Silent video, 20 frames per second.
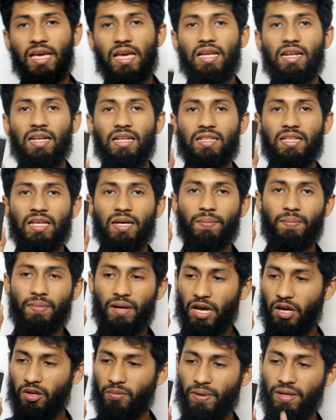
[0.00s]
এই লিথিয়াম
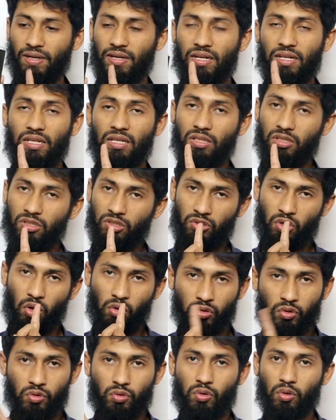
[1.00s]
আয়ন ব্যাটারি
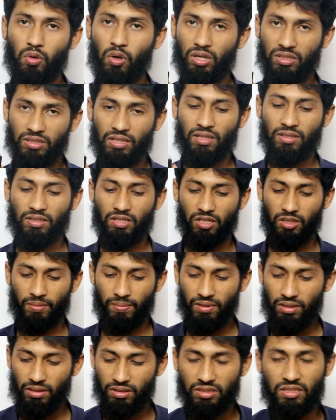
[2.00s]
সংযুক্ত করা জানতে
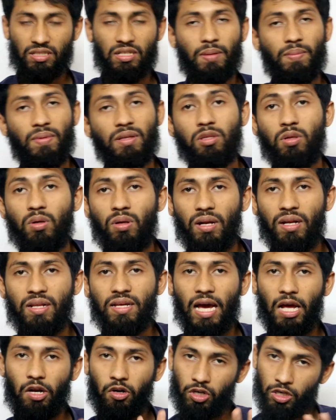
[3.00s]
হবে সেটা আমরা সোলারিং
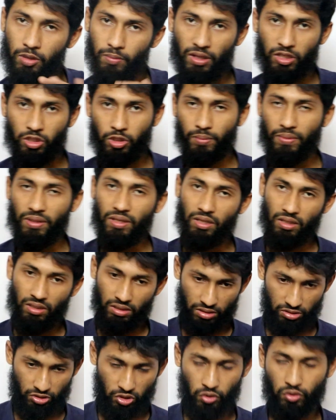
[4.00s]
আয়রনের মাধ্যমে
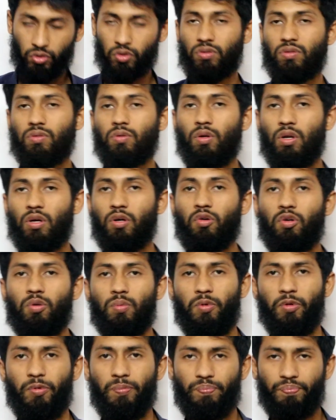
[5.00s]
সংযুক্তগুলো
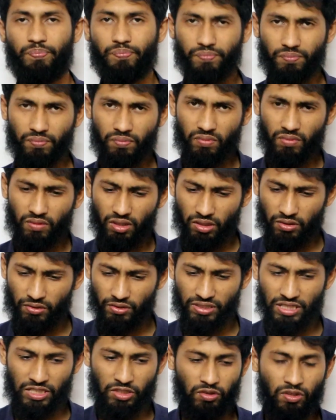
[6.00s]
করব। তো
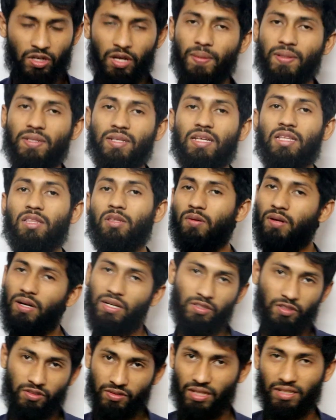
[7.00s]
সেই জন্য আমাদেরকে
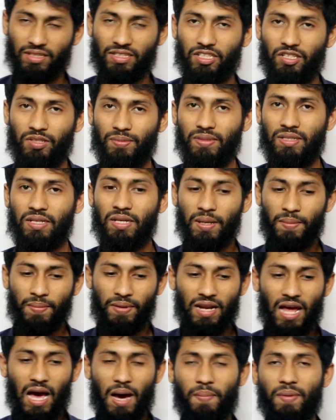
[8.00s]
সোলারিং তো জানতেই হবে
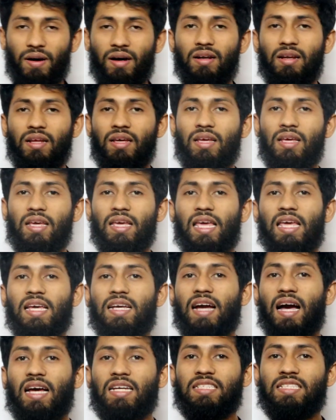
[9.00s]
মানে আমার এই
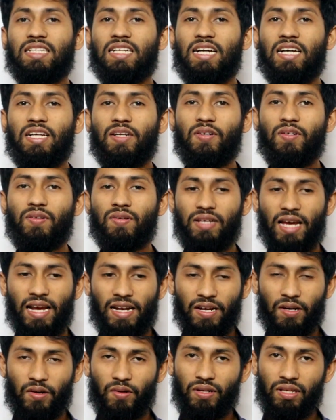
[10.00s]
কাজ শেখানোর
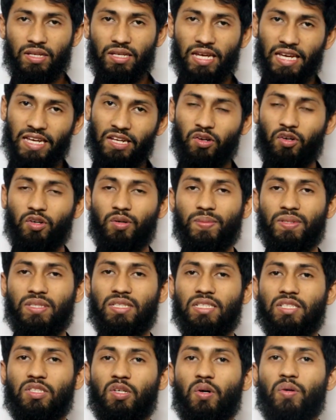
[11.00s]
ক্যাটাগরি এইরকমই
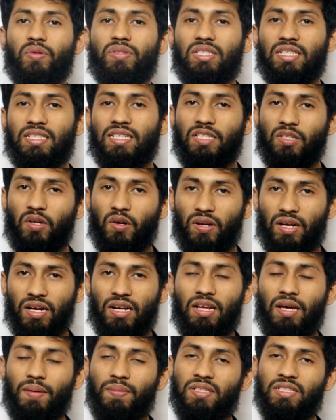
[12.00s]
যে যখন যেটা দরকার
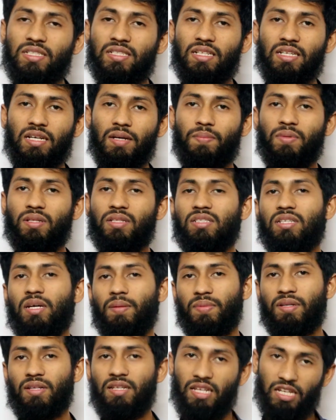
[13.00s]
আমি সেটা আপনাদের
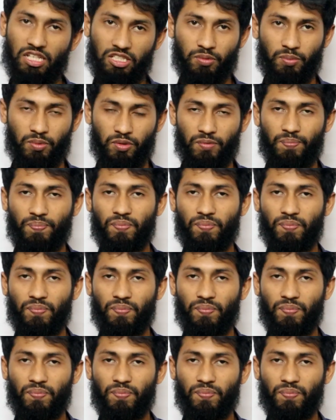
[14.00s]
সামনে নিয়ে আসব।